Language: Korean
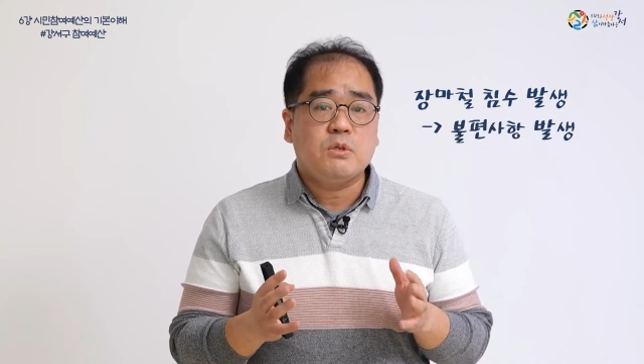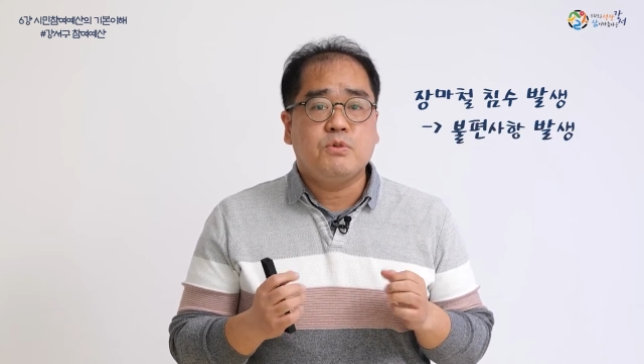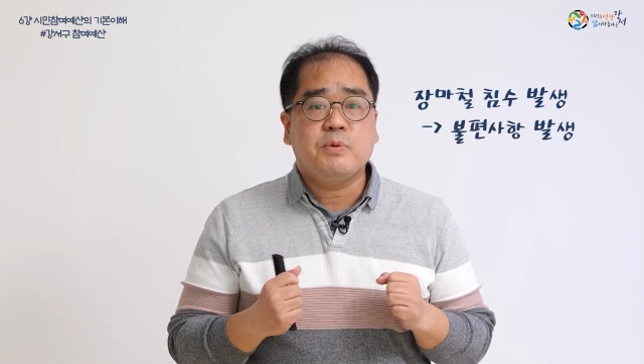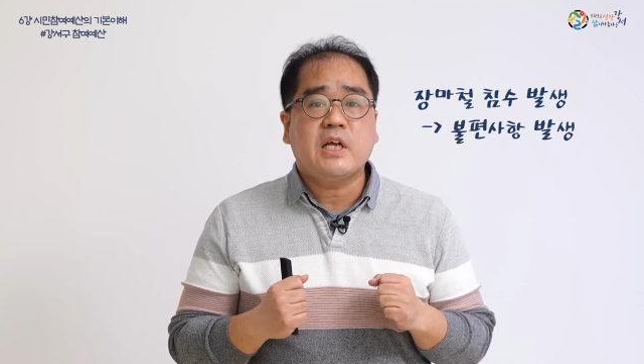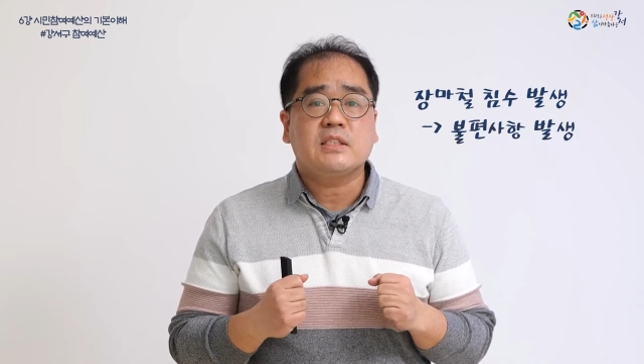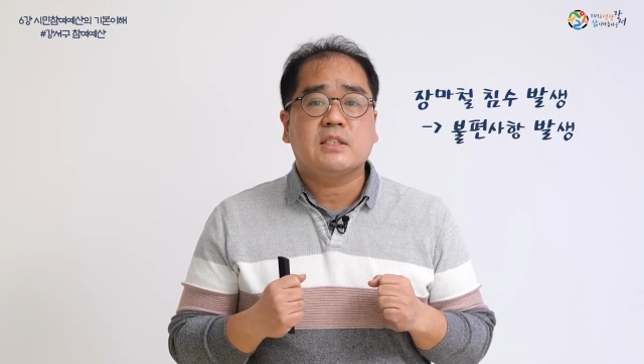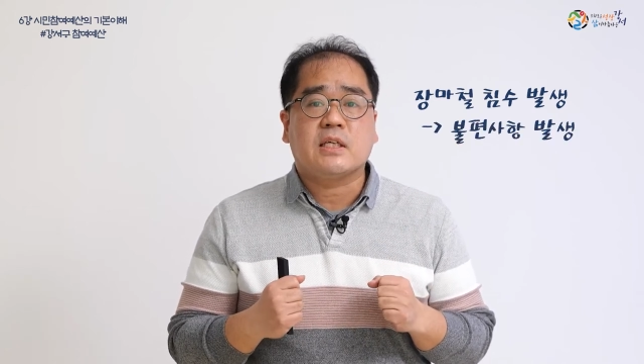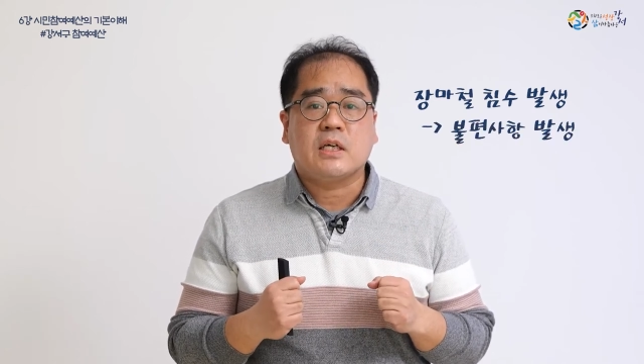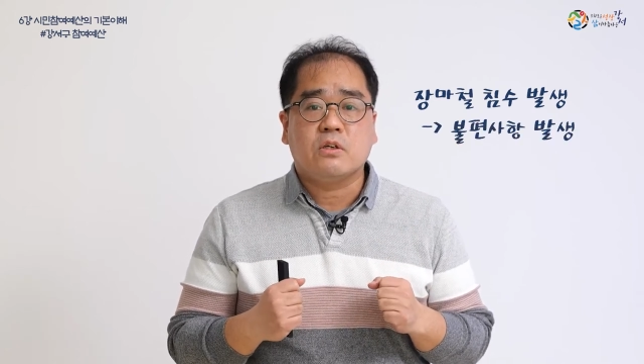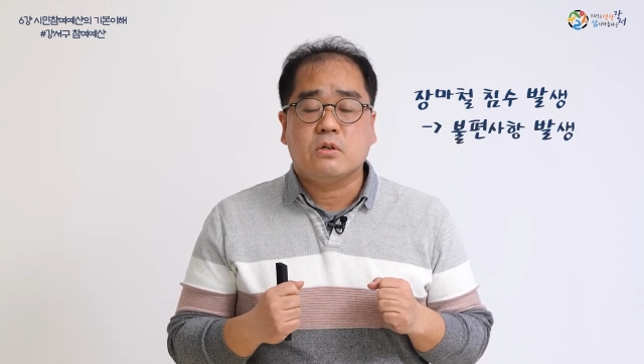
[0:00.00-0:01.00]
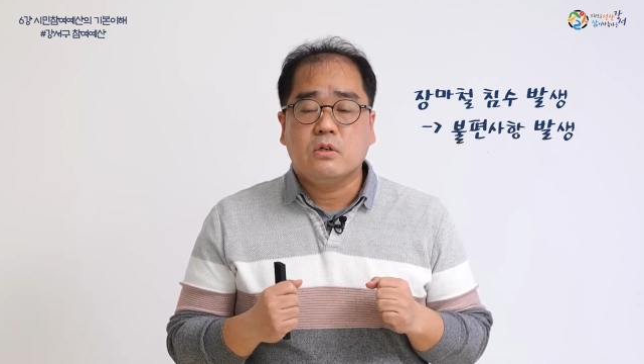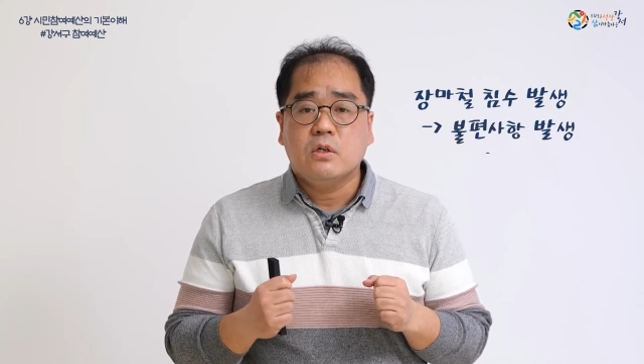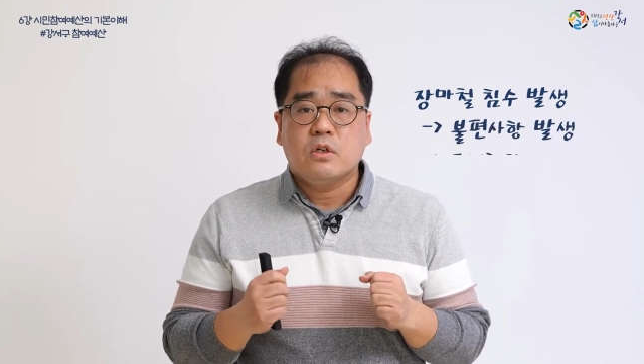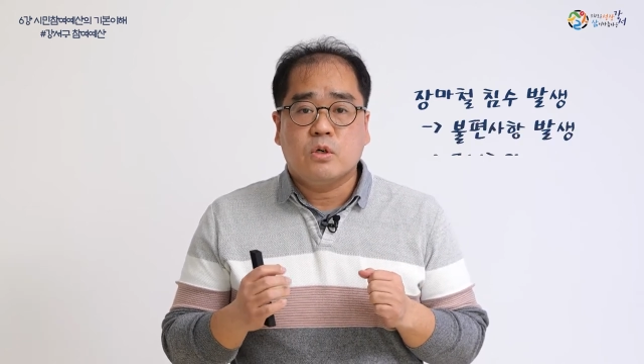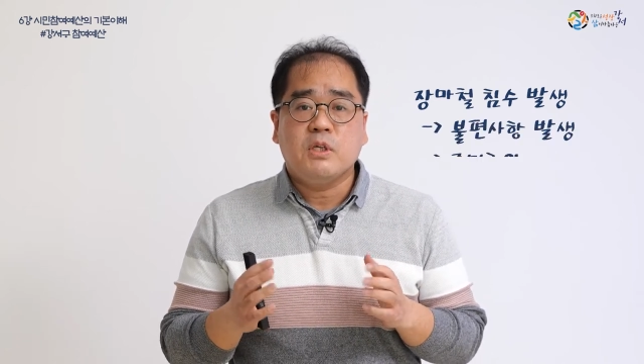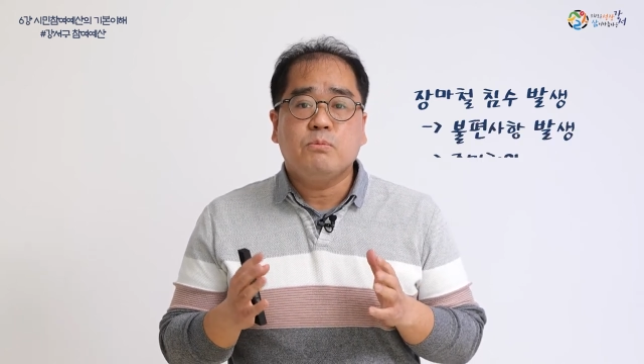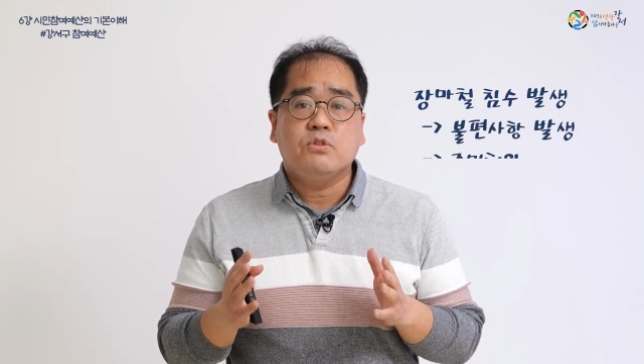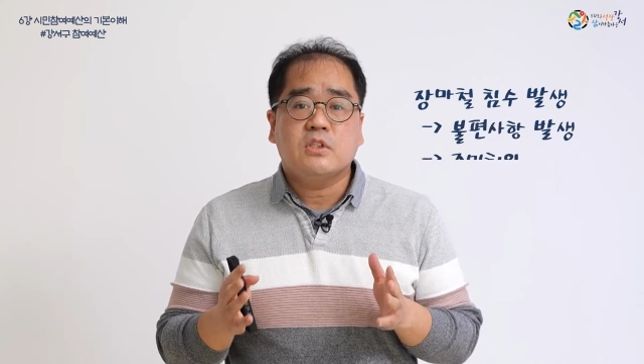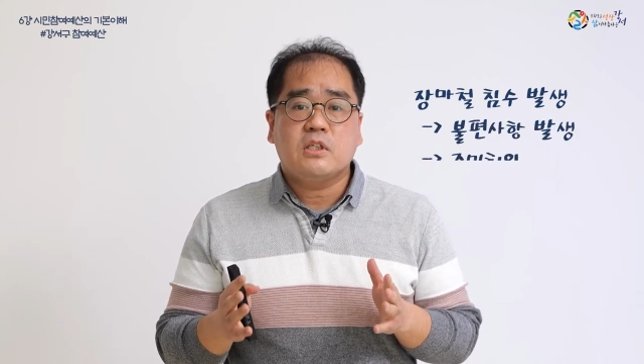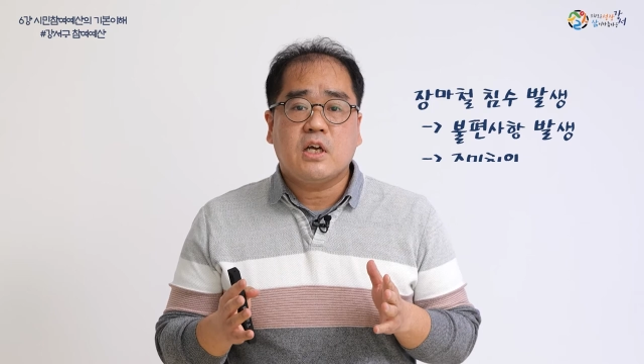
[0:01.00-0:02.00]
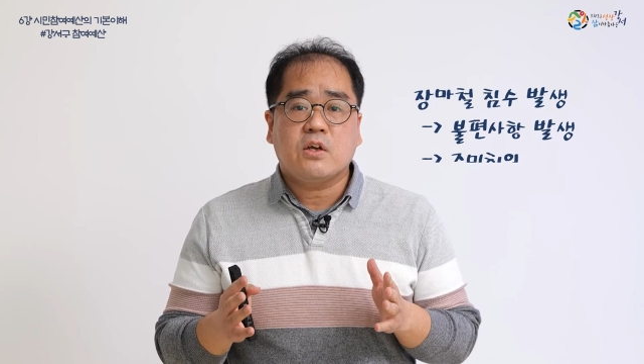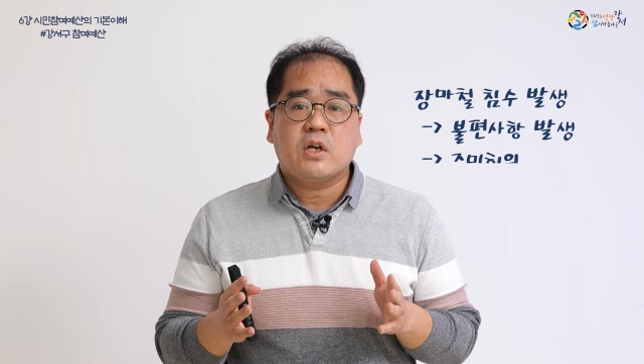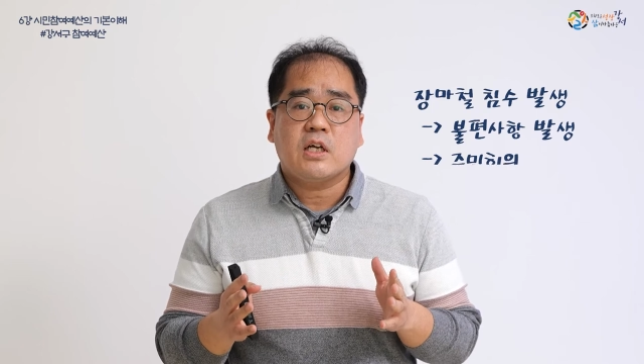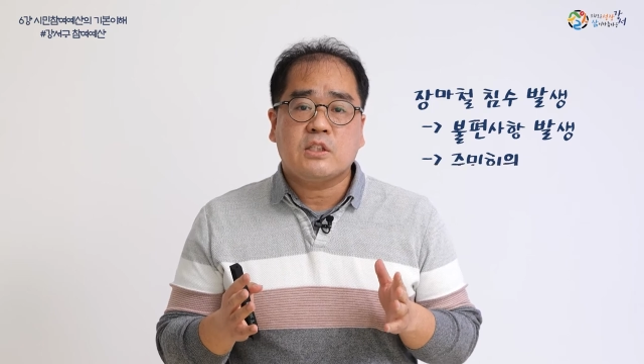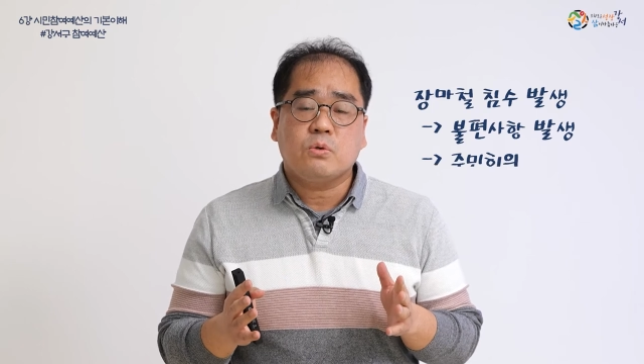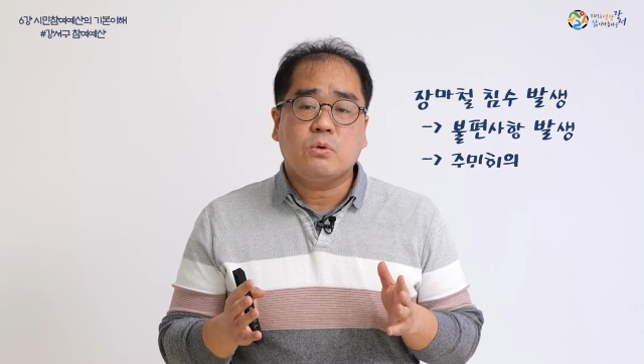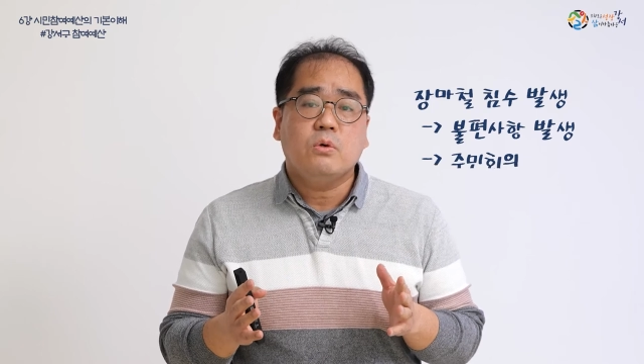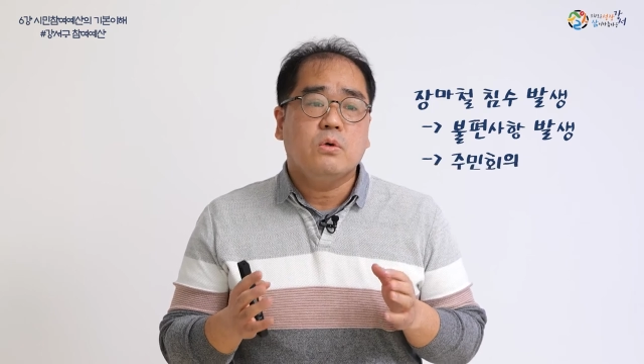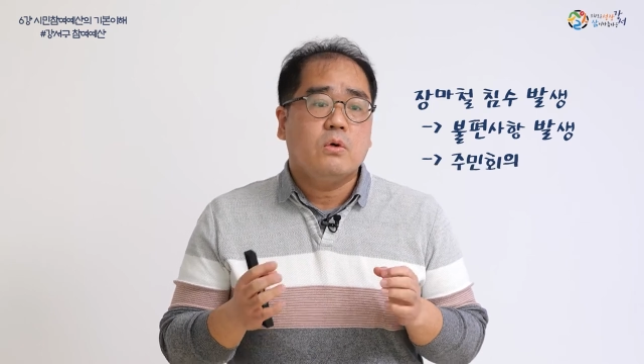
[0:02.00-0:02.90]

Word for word: 불편하시잖아요. 그럼 이 문제를 해결하자고